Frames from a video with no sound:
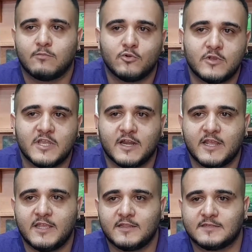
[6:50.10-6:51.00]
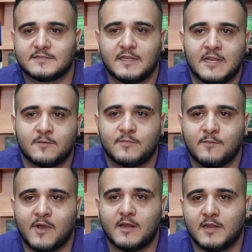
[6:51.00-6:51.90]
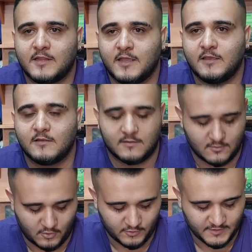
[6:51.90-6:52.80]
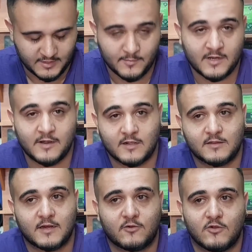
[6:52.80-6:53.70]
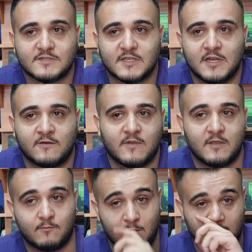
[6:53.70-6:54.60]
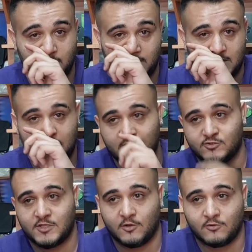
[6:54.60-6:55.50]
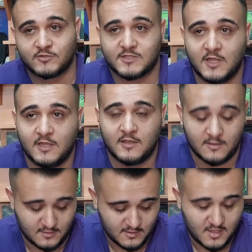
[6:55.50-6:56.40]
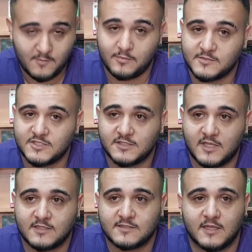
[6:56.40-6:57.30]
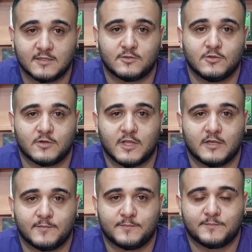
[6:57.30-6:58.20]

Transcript: bunu yarı indirseler bir mahallede onları barınaklara koysalar ve bakımı da daha güzel olursa hepimiz için daha sağlıklı olur yani.